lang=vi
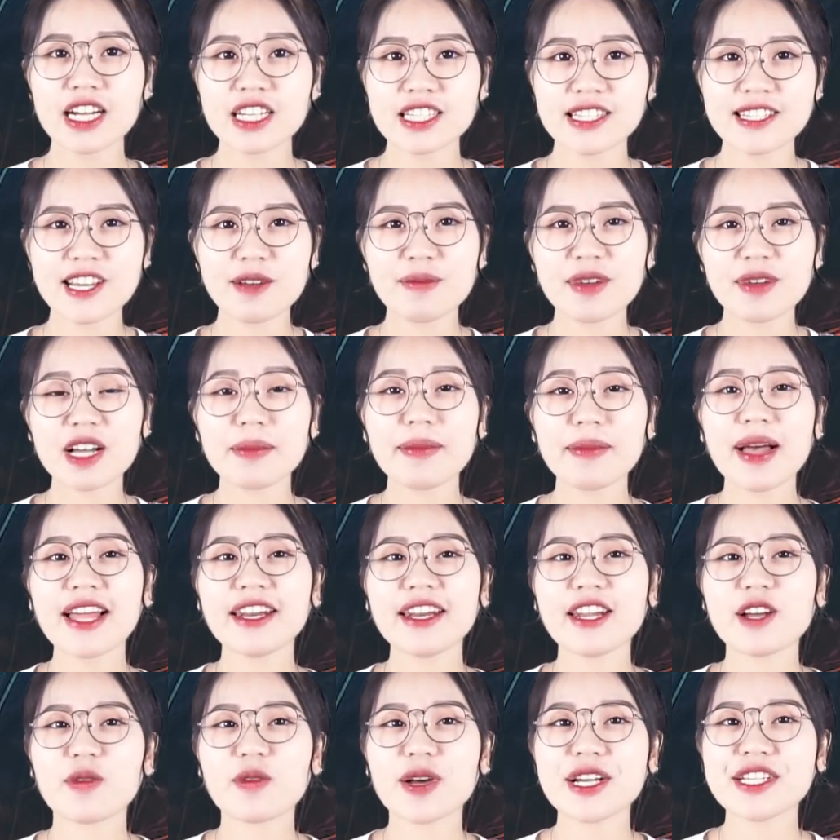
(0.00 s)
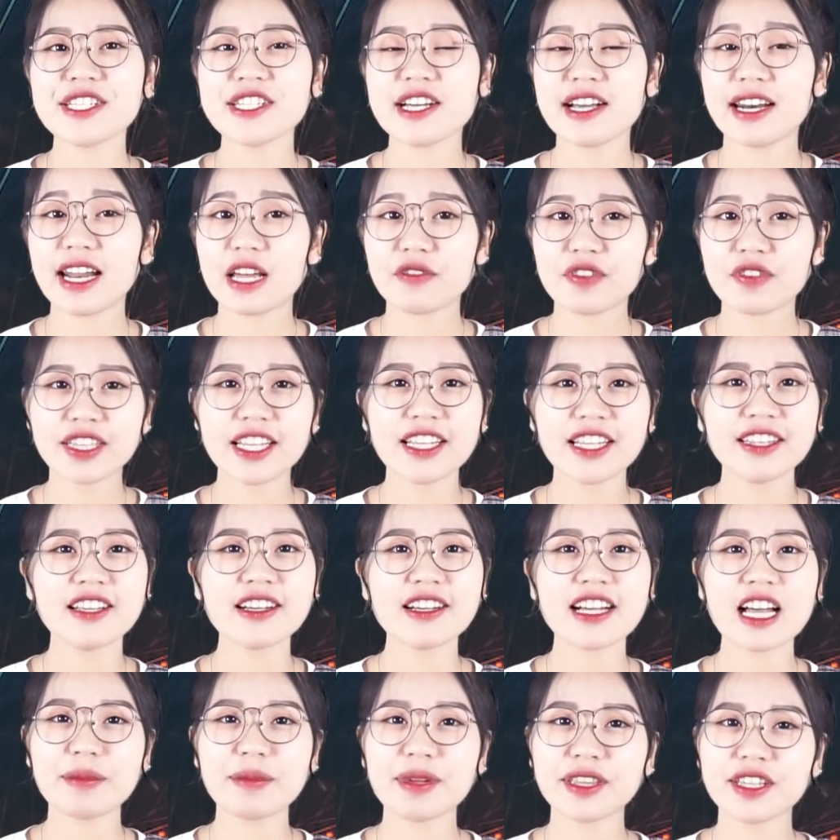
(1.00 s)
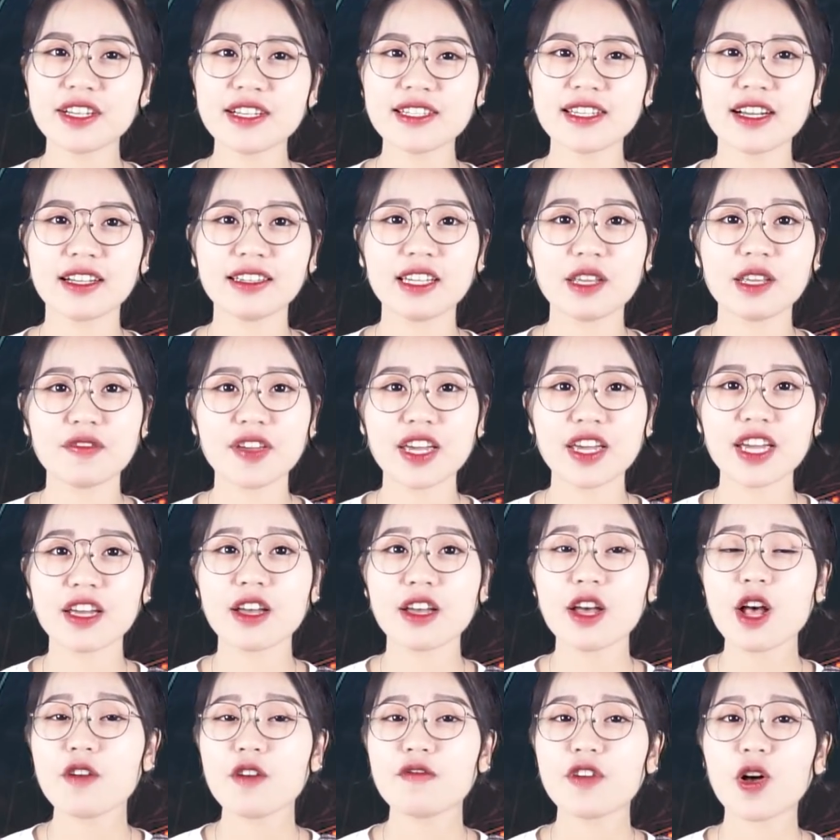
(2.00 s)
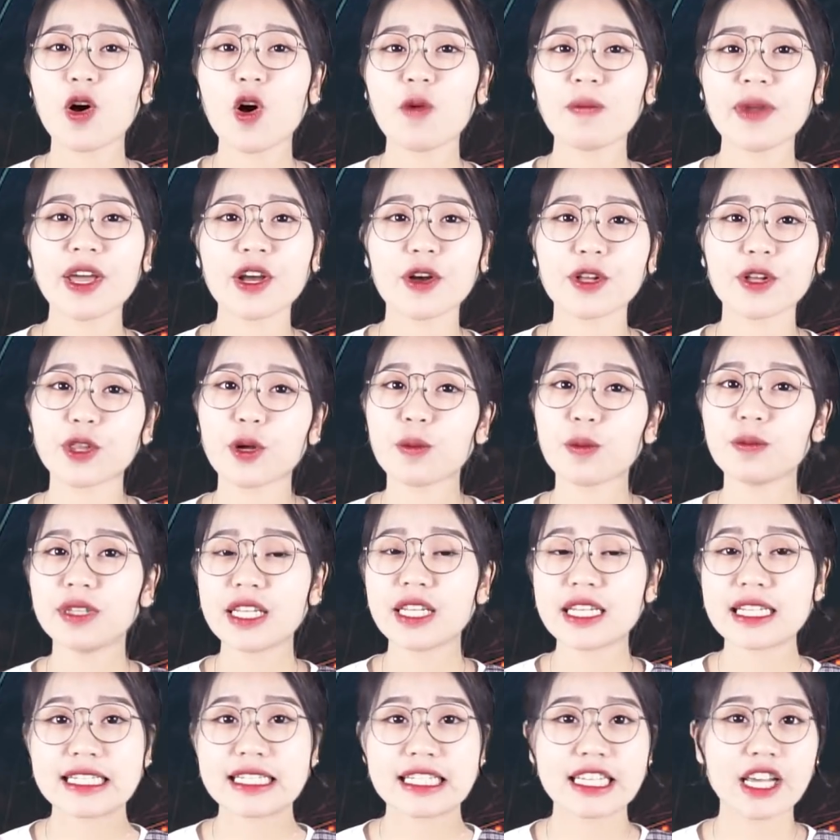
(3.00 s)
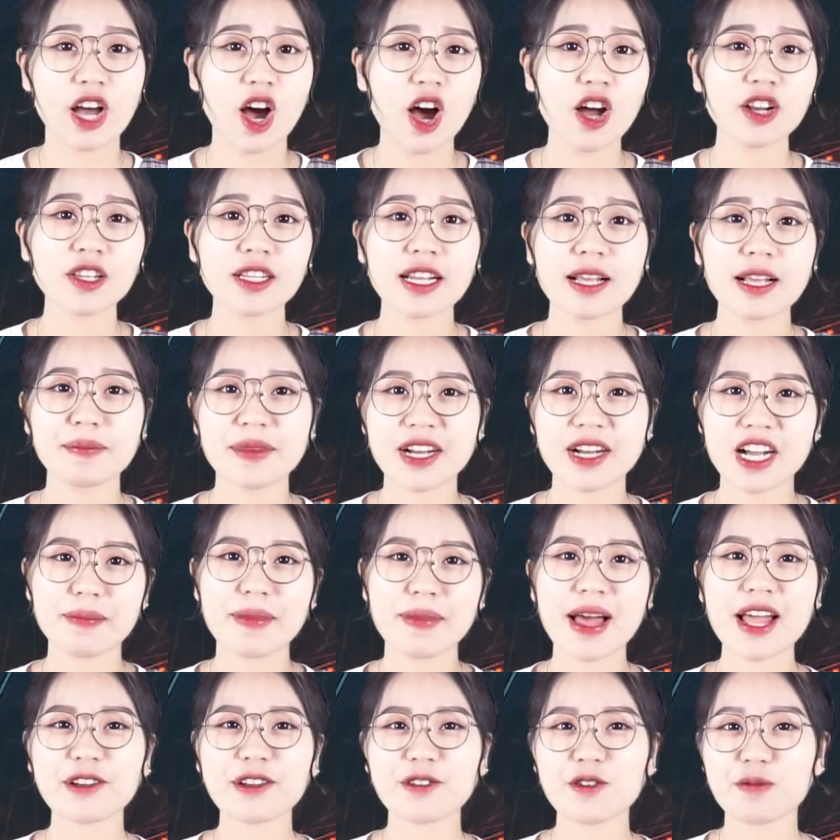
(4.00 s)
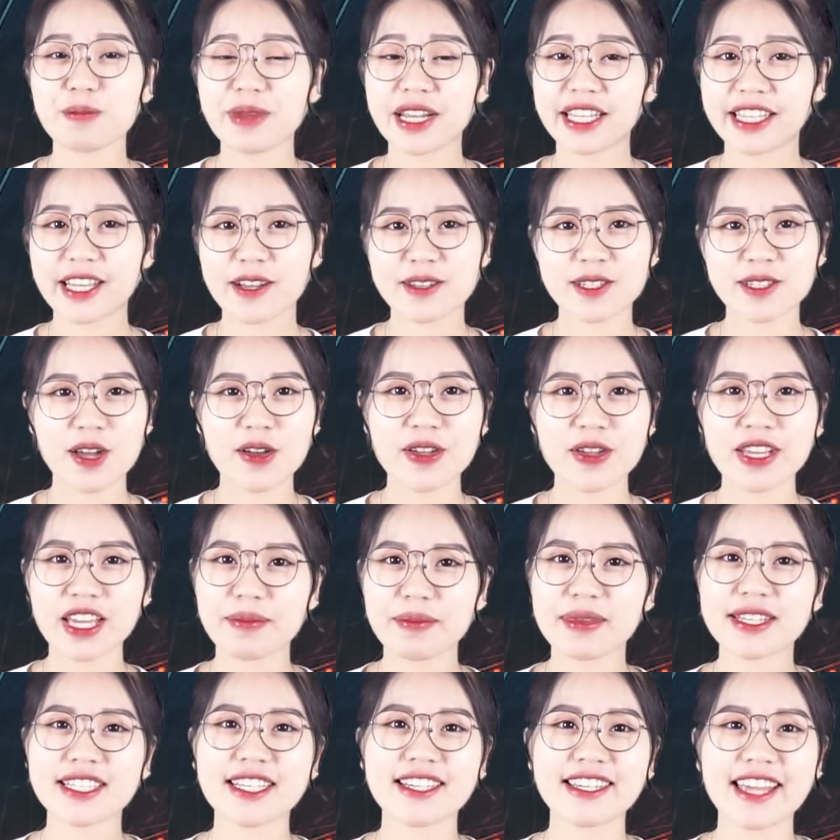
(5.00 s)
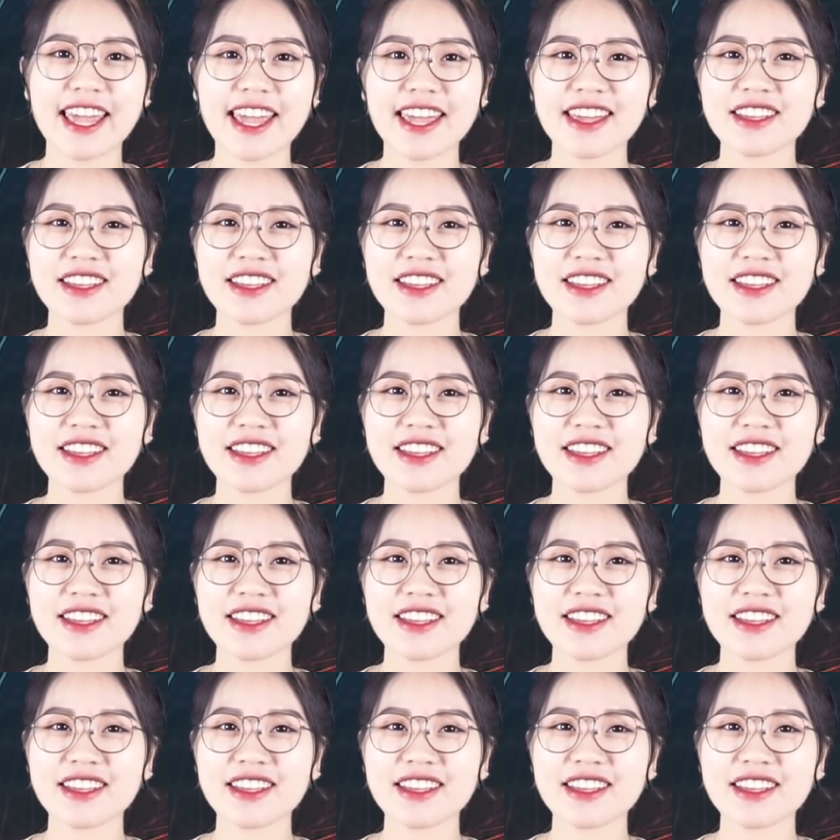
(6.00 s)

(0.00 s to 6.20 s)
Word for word: Chào mừng các bạn đã quay trở lại với tin tức 24 giờ TV. Và hôm nay có thông tin gì hot? Mời các bạn cùng mình theo dõi ngay bây giờ nhé!